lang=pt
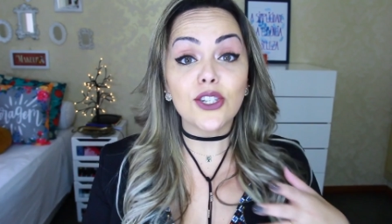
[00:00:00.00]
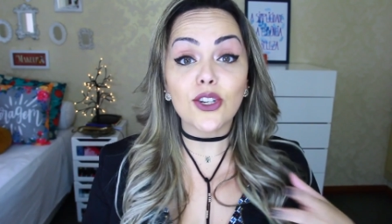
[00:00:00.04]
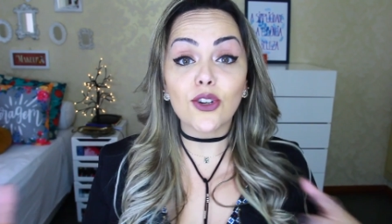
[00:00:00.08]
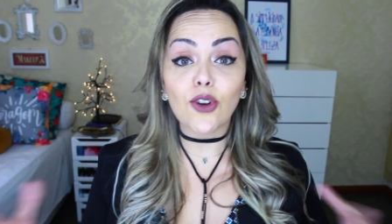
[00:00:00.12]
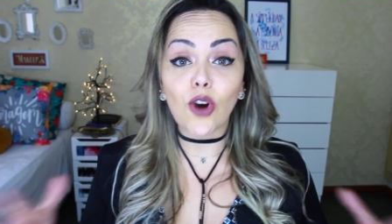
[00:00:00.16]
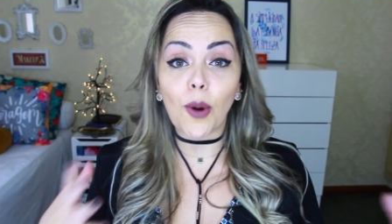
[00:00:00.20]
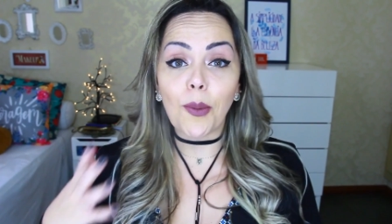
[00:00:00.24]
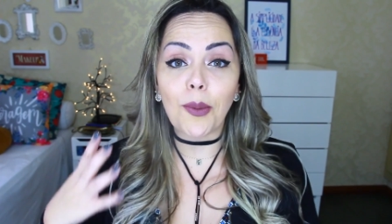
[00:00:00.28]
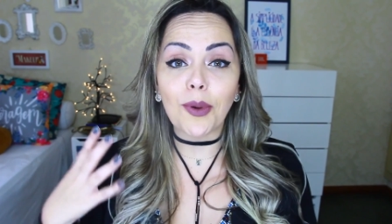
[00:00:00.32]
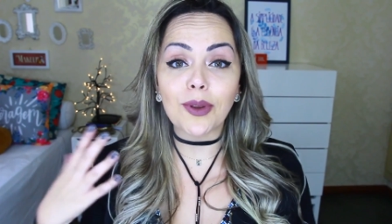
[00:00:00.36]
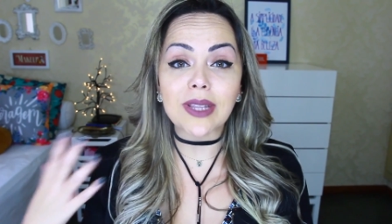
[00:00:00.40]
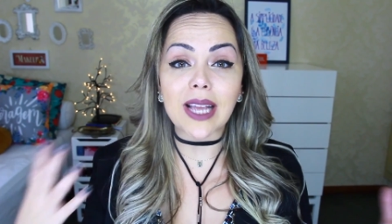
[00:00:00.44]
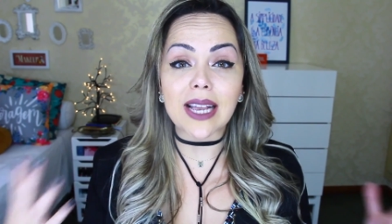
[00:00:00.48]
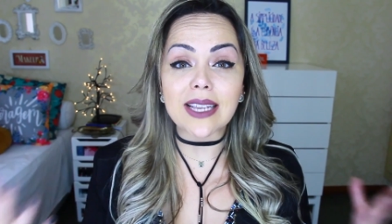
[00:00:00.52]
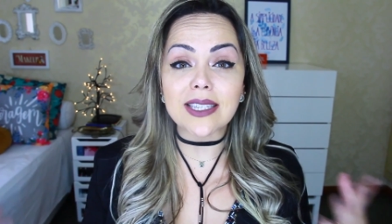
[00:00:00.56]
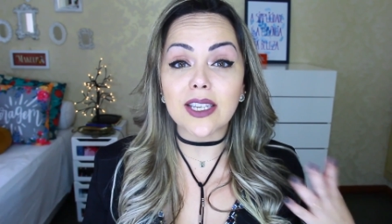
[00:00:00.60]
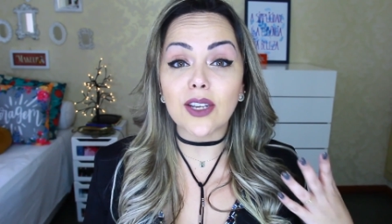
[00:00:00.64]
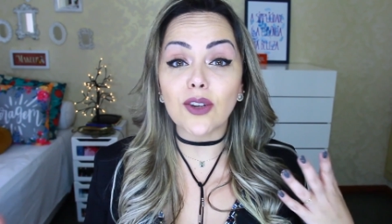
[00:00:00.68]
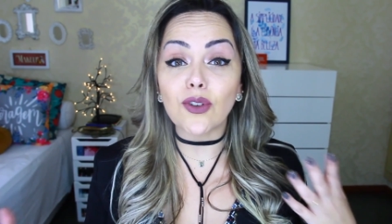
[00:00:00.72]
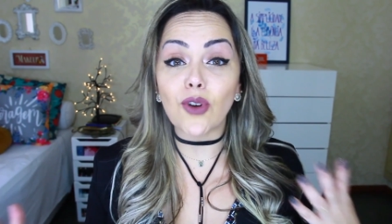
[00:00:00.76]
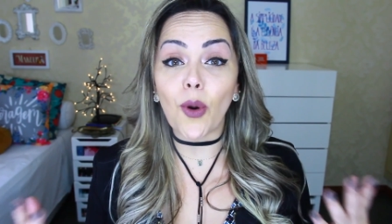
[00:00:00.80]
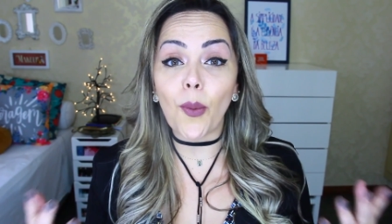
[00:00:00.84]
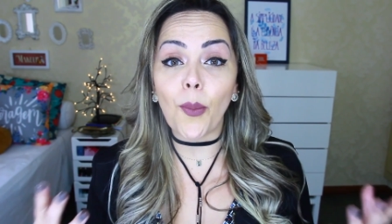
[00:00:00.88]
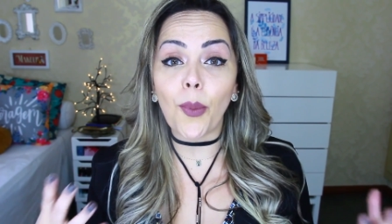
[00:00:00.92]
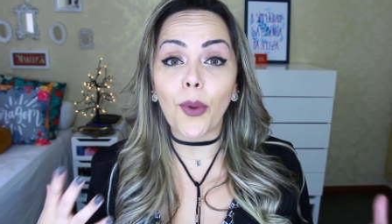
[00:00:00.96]
de como tá
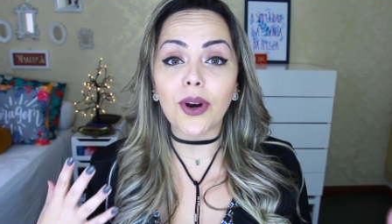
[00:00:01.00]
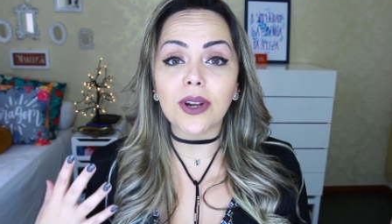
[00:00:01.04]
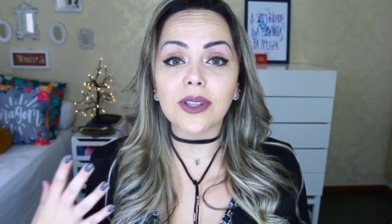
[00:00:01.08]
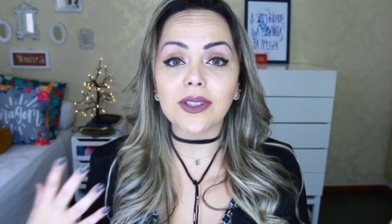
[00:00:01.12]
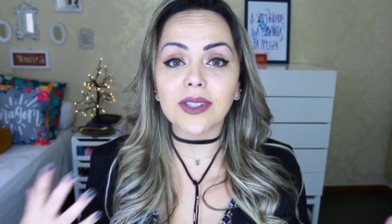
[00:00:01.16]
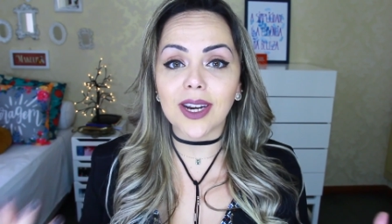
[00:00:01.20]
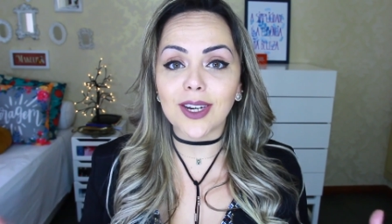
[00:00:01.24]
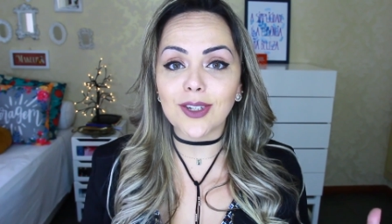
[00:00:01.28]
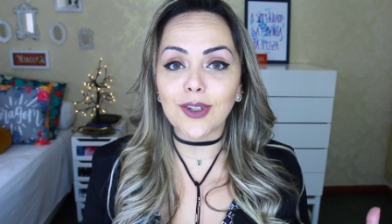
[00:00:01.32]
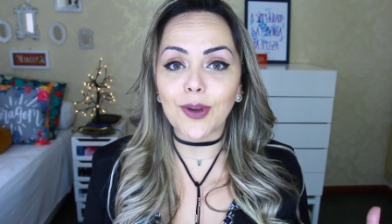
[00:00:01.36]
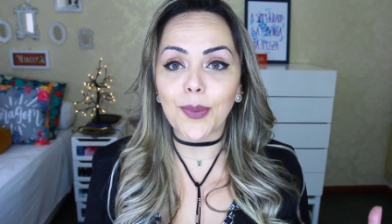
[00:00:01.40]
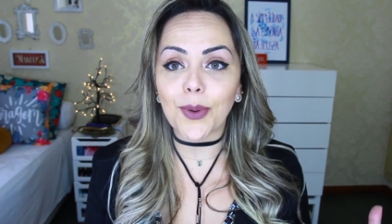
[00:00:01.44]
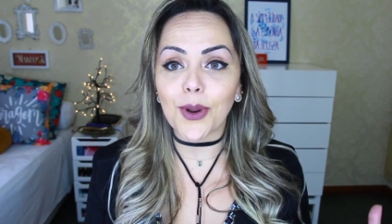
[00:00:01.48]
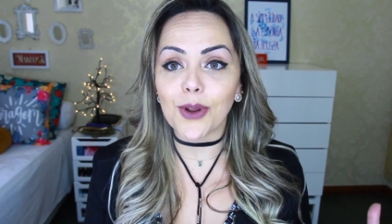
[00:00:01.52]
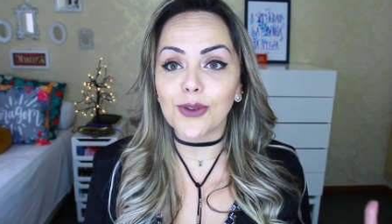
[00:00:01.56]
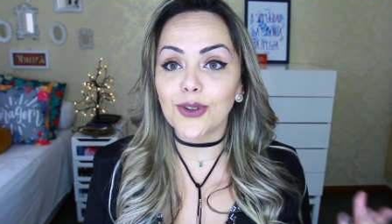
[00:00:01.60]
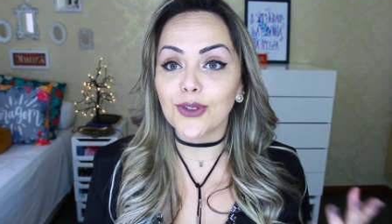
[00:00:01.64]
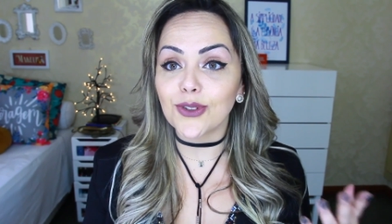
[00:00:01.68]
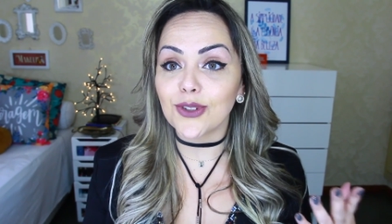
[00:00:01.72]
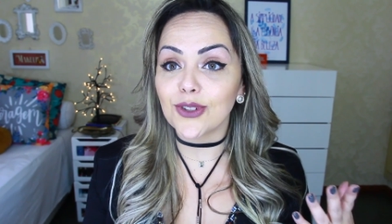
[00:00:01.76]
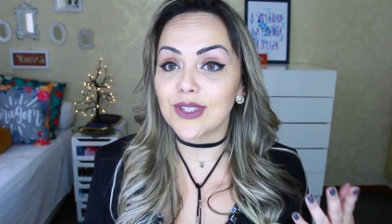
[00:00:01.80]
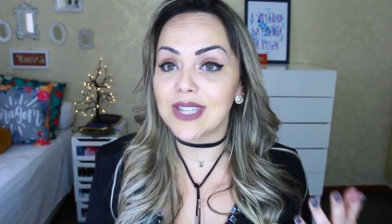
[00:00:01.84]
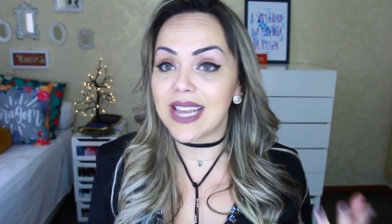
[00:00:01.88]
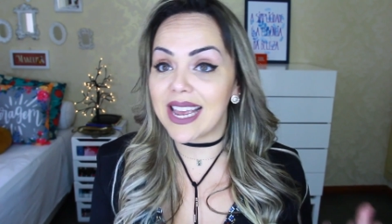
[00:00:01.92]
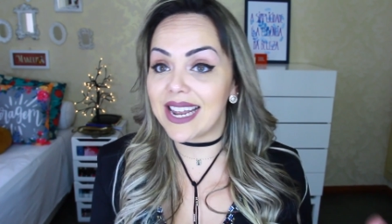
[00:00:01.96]
se comportando o
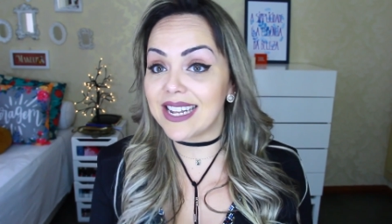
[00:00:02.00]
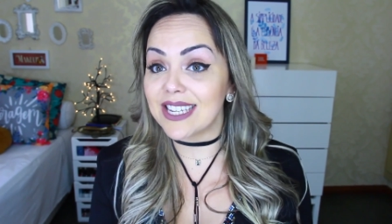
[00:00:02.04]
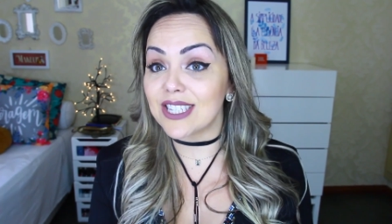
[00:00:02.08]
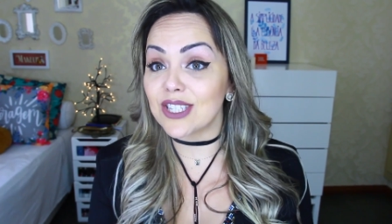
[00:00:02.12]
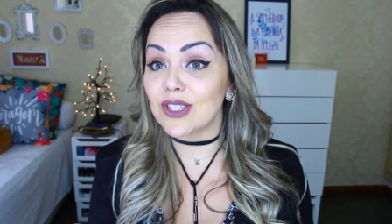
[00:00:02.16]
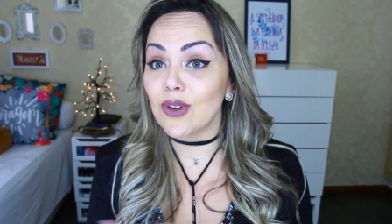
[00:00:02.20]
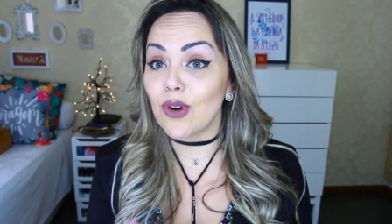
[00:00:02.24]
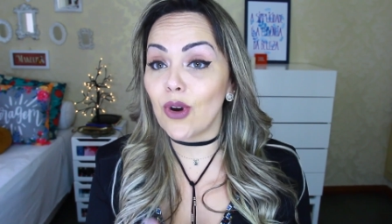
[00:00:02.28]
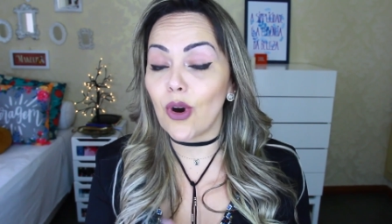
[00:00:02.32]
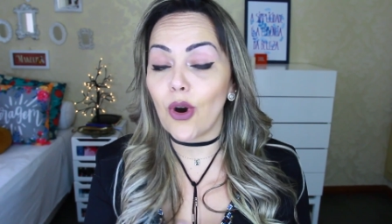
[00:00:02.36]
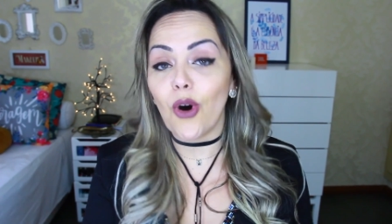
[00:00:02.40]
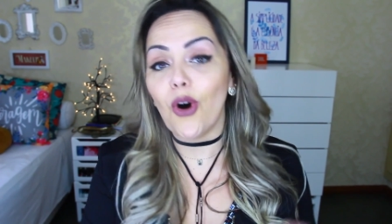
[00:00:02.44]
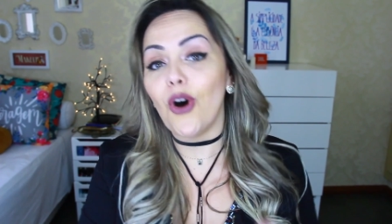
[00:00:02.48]
produto deles no